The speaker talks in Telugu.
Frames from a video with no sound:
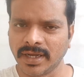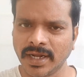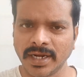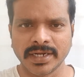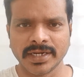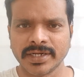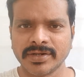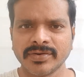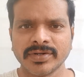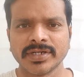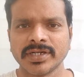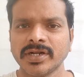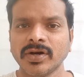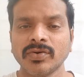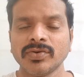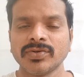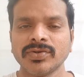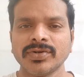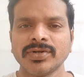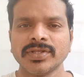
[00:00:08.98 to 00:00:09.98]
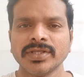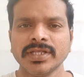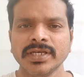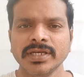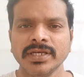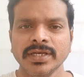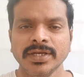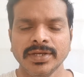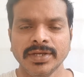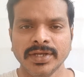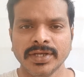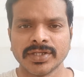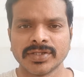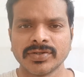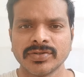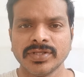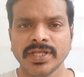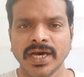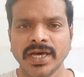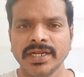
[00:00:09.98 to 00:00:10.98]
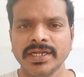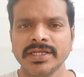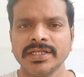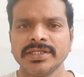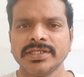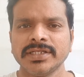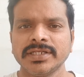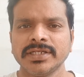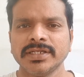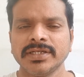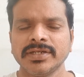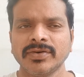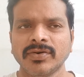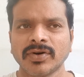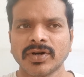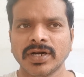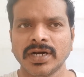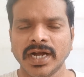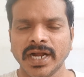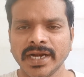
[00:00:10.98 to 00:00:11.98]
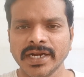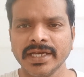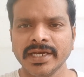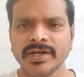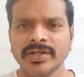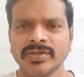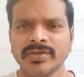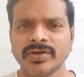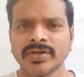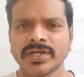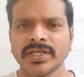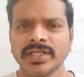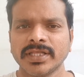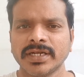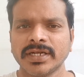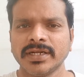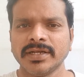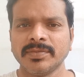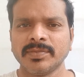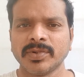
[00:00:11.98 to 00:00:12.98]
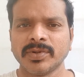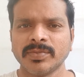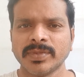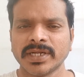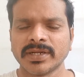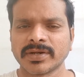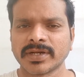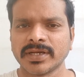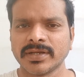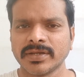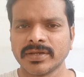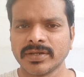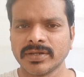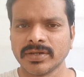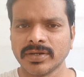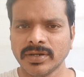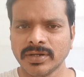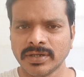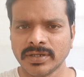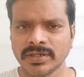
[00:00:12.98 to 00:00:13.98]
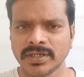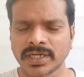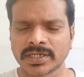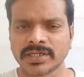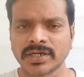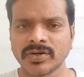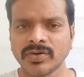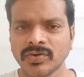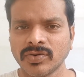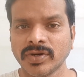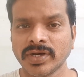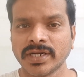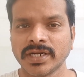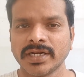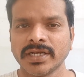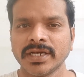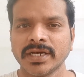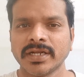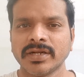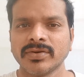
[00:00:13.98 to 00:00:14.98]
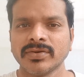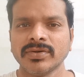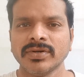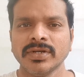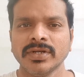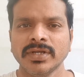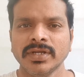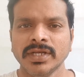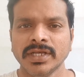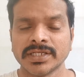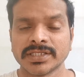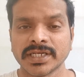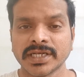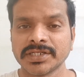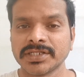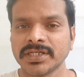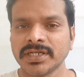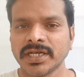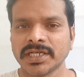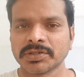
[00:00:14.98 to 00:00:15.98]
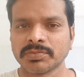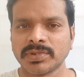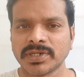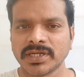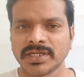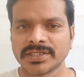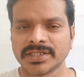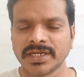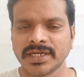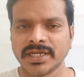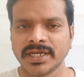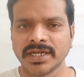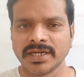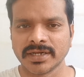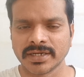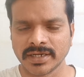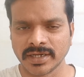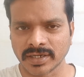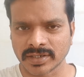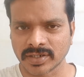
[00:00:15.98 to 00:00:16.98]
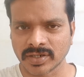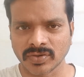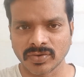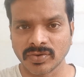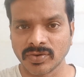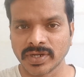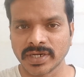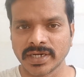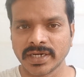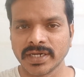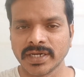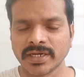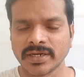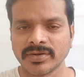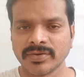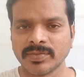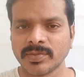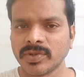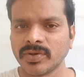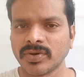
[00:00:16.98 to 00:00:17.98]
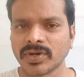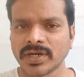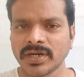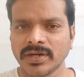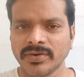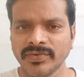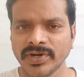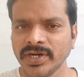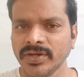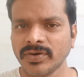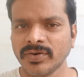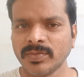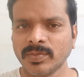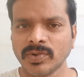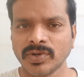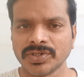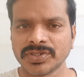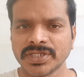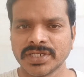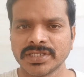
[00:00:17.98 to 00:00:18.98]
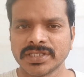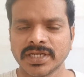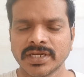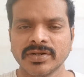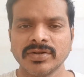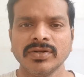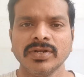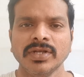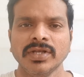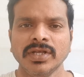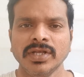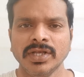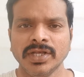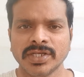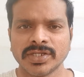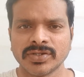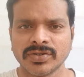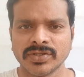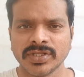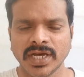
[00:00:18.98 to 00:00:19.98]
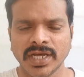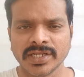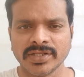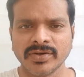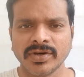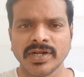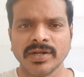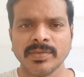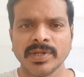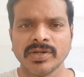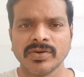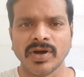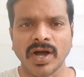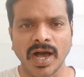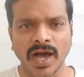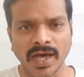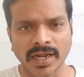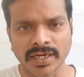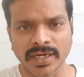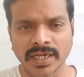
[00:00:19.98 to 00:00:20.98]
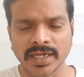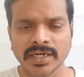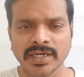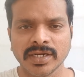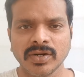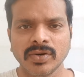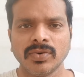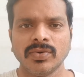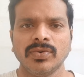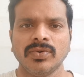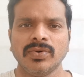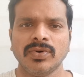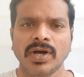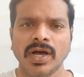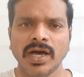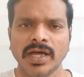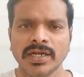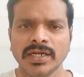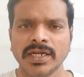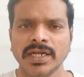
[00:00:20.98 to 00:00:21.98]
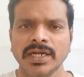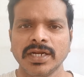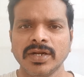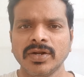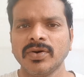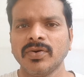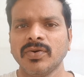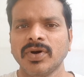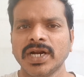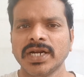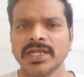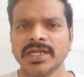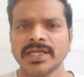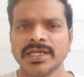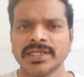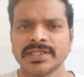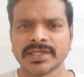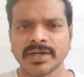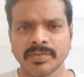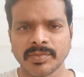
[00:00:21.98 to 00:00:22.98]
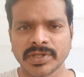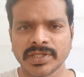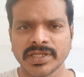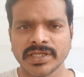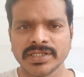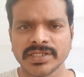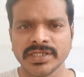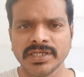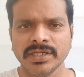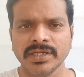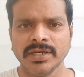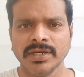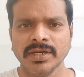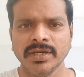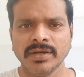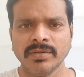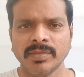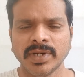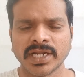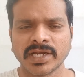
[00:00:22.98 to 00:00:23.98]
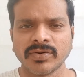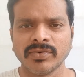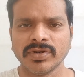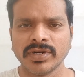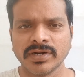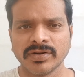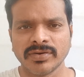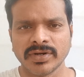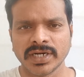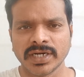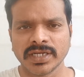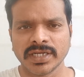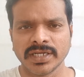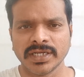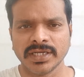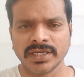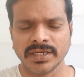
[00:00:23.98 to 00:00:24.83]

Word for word: అనేటువంటి డౌట్ ఉంటుంది సో దాని నుంచి ఒక ఐడియా దొరికిందండి ఇప్పుడు మనకి డాక్టర్ గురువారెడ్డి గారు సన్షైన్ హాస్పిటల్ సైడ్ అండ్ డాక్టర్ గురువారెడ్డి గారు ఇప్పుడు ఒక వీడియో పోస్ట్ చేశారు సో దాని ద్వారా మనం ఆన్లైన్లో ఆన్లైన్లో వాళ్ళని సంప్రదించి మనకు ఉన్నటువంటి